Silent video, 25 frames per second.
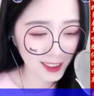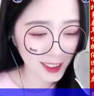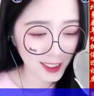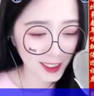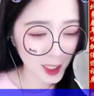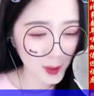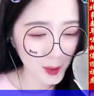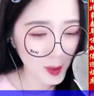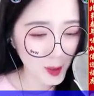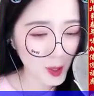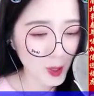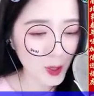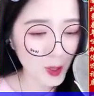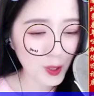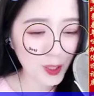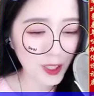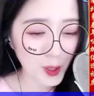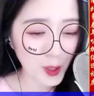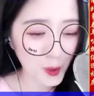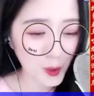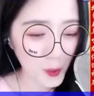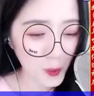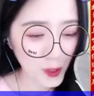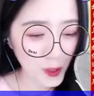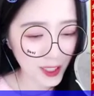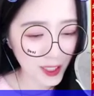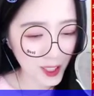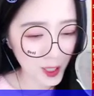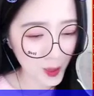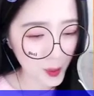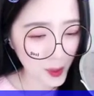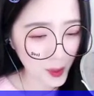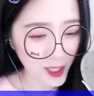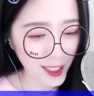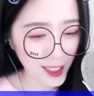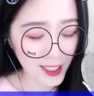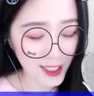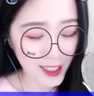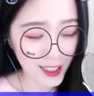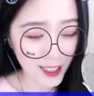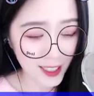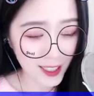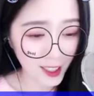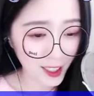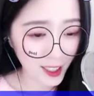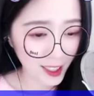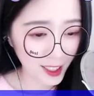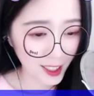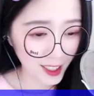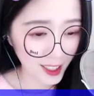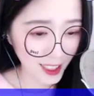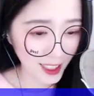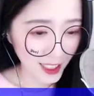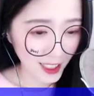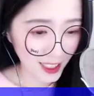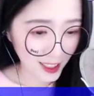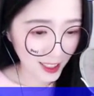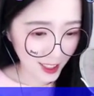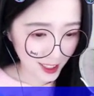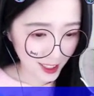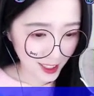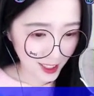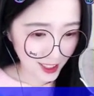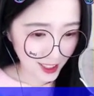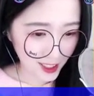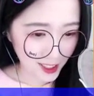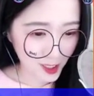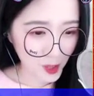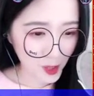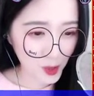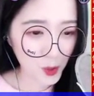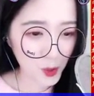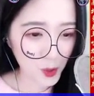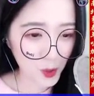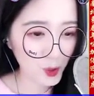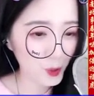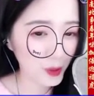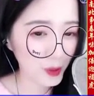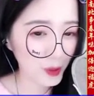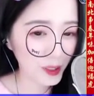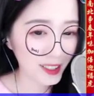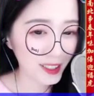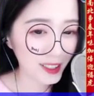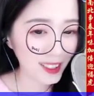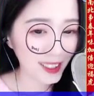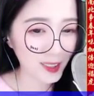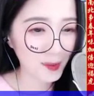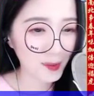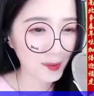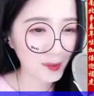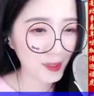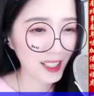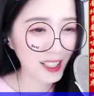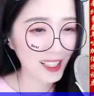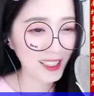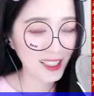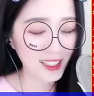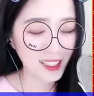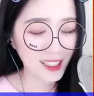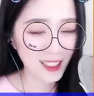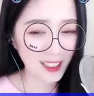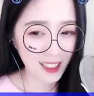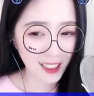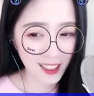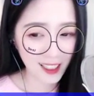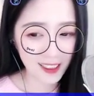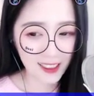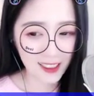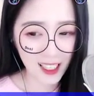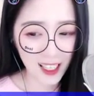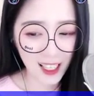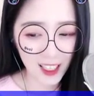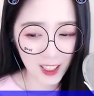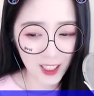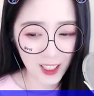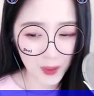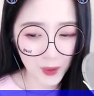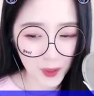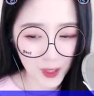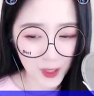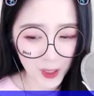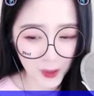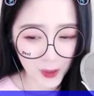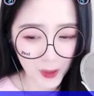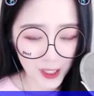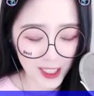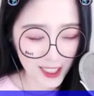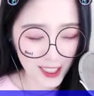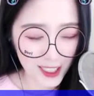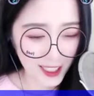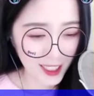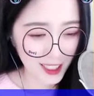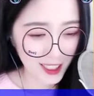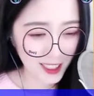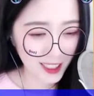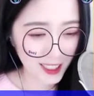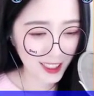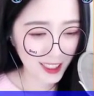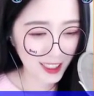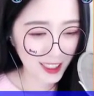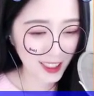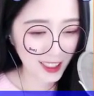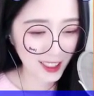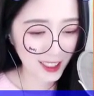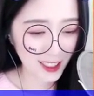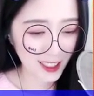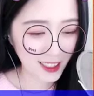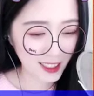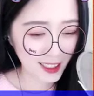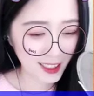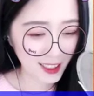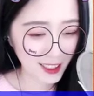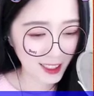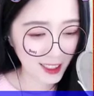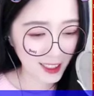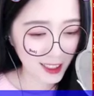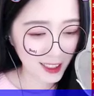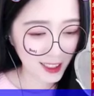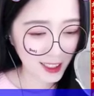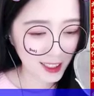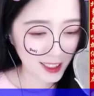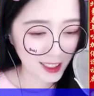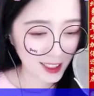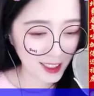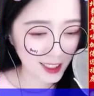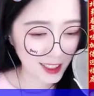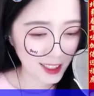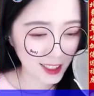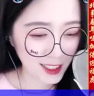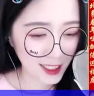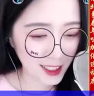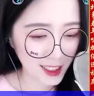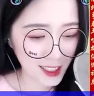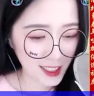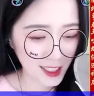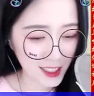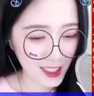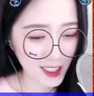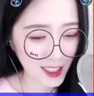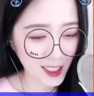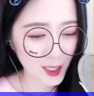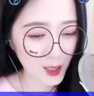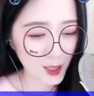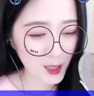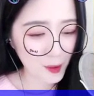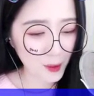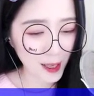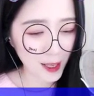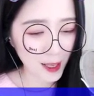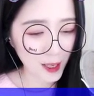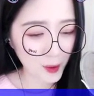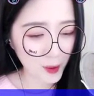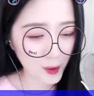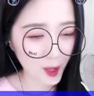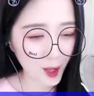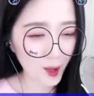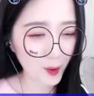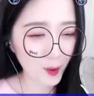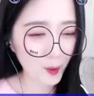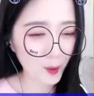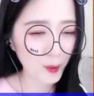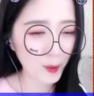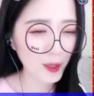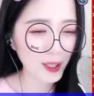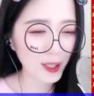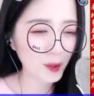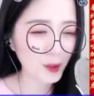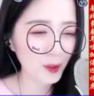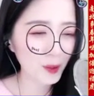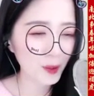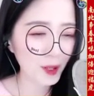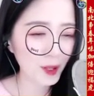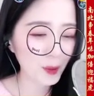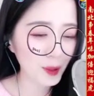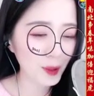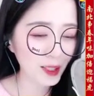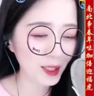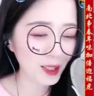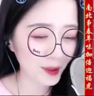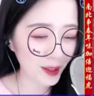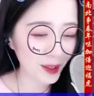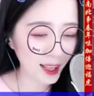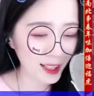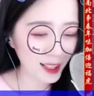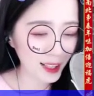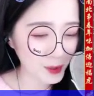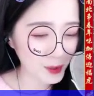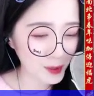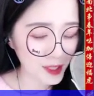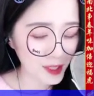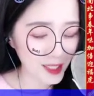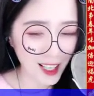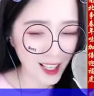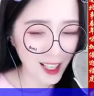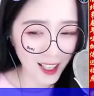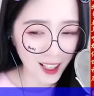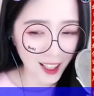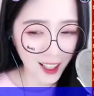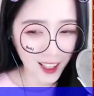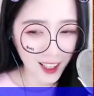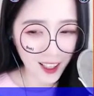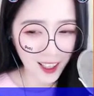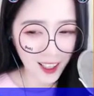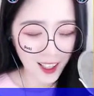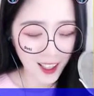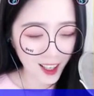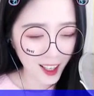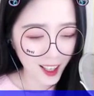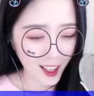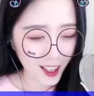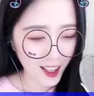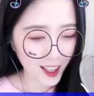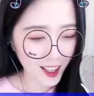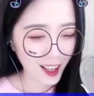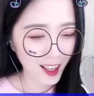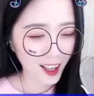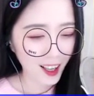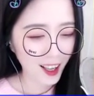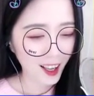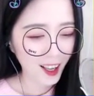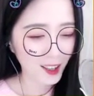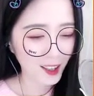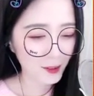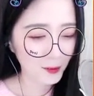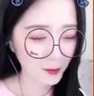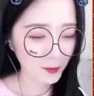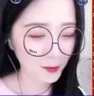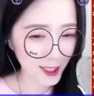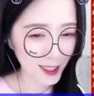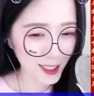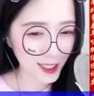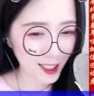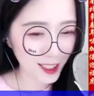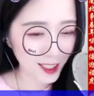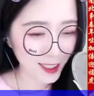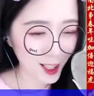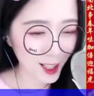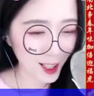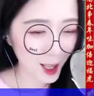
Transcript: 公主，玉镯不在乎公主心里是不是有玉镯，也不在乎。赵玉镯没有说出口，可杨芷恒却懂得了。